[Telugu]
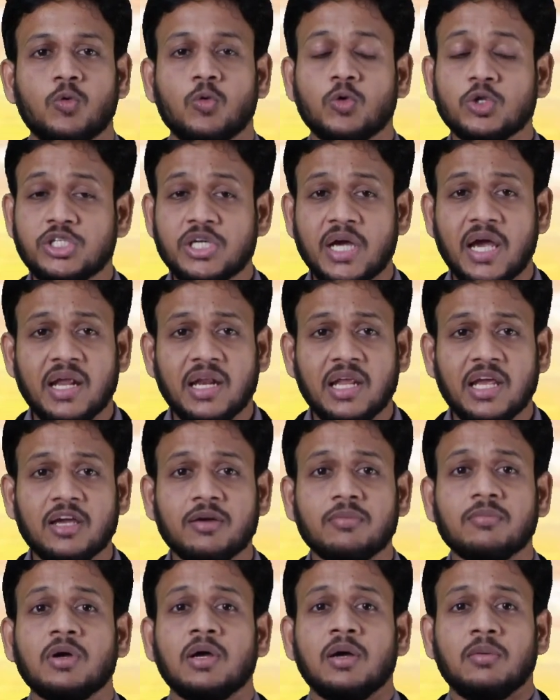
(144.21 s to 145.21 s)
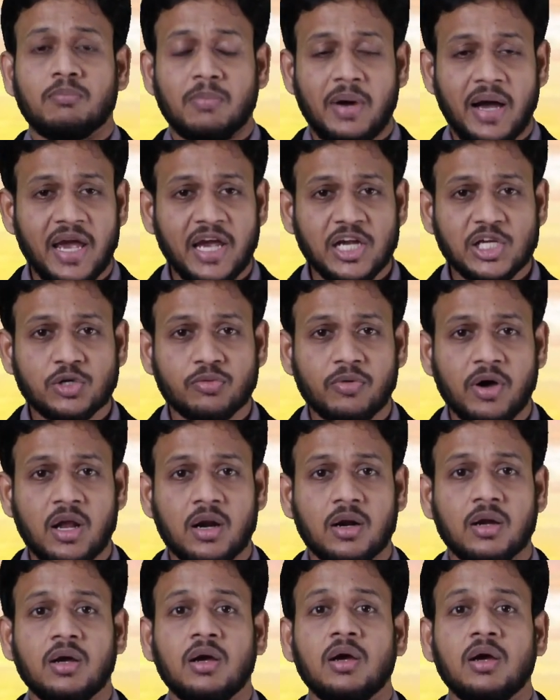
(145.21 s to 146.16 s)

ఉజ్జయిని మహేశ్వర్